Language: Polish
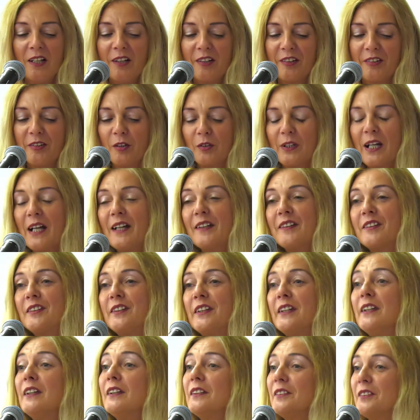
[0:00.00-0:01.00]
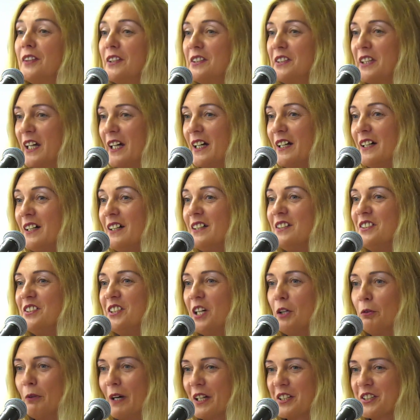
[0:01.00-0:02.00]
z okazji Dnia
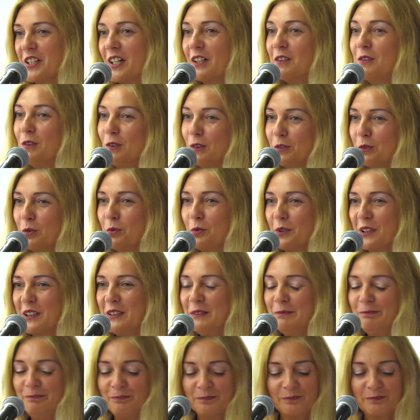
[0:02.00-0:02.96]
Działacza Kultury.